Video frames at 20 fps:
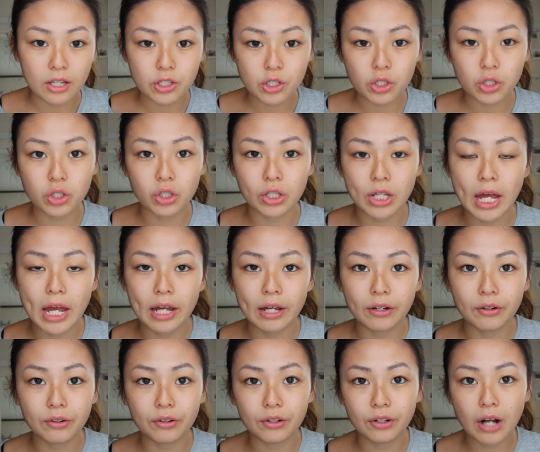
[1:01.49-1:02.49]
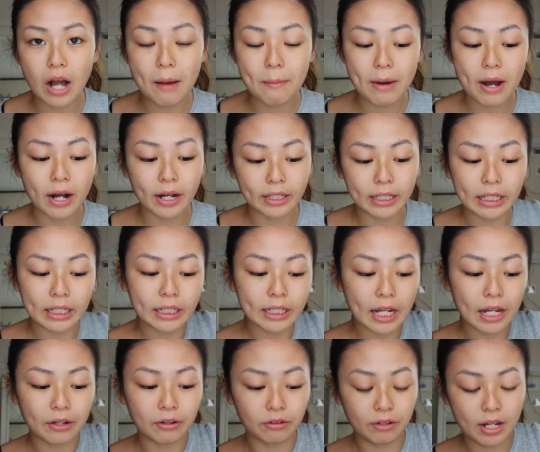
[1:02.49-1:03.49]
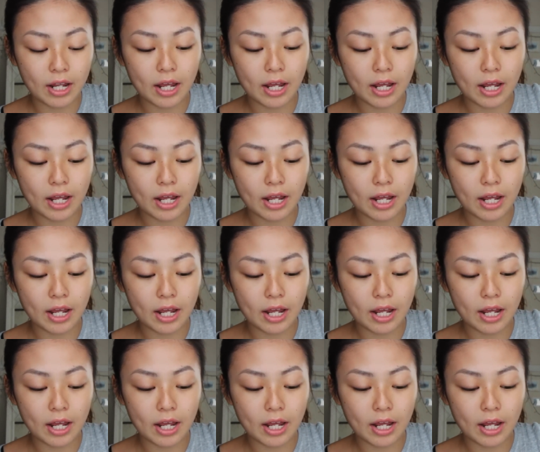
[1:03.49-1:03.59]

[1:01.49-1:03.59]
ちょっとないカバーができないの